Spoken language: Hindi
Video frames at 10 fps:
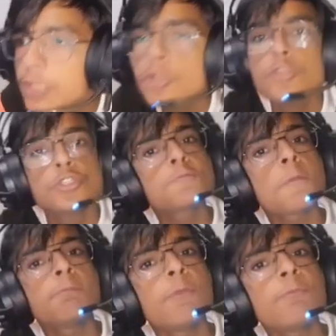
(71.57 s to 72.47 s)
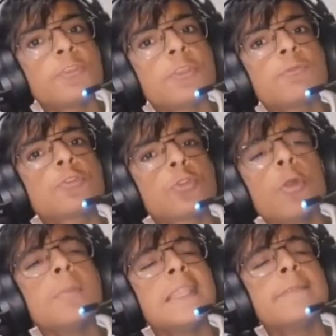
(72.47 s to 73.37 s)
हैं जिसपे
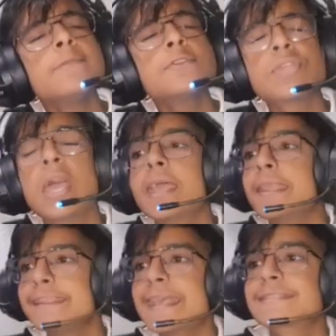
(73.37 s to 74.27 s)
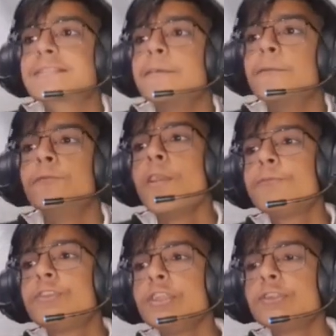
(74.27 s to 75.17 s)
52 मिलियन व्यूज हैं यस
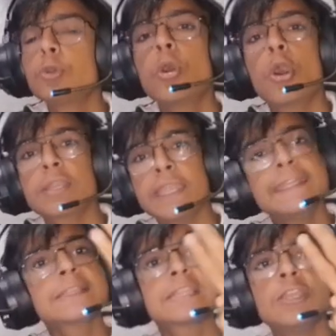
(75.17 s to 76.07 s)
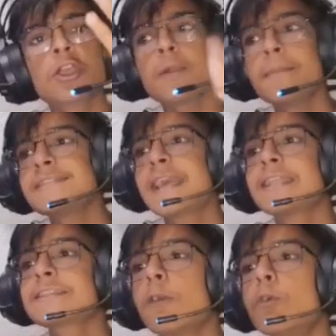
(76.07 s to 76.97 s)
52 और इन तीनों को मैं
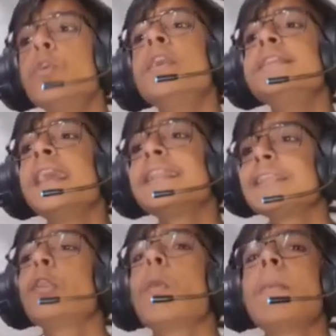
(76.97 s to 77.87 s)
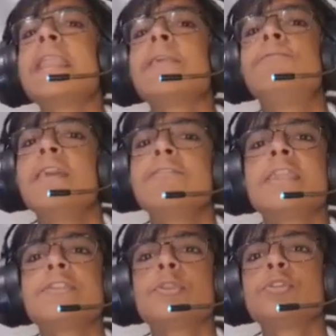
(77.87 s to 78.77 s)
जानता हूँ ये तीनों मेरे
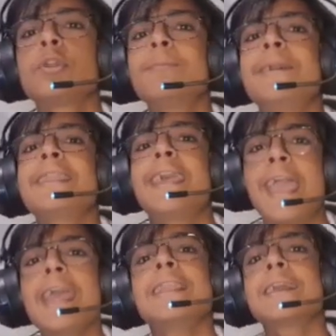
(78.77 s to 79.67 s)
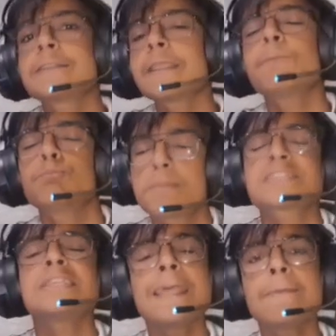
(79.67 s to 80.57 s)
फेवरेट यूट्यूबर है लगता
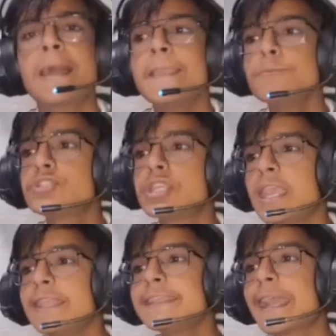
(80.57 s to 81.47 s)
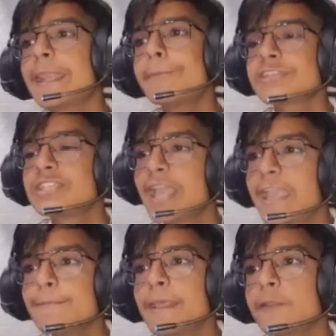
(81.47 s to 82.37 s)
पसंद है भाई मुझे ये नहीं कह रहा बस
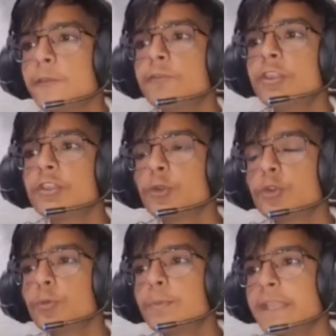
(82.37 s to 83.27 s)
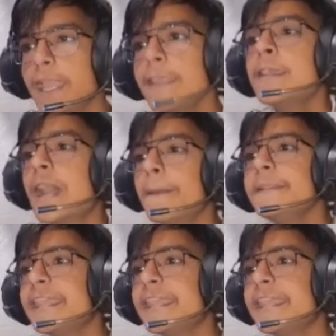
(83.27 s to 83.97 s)
यही मेरे फेवरेट यूट्यूबर है अभी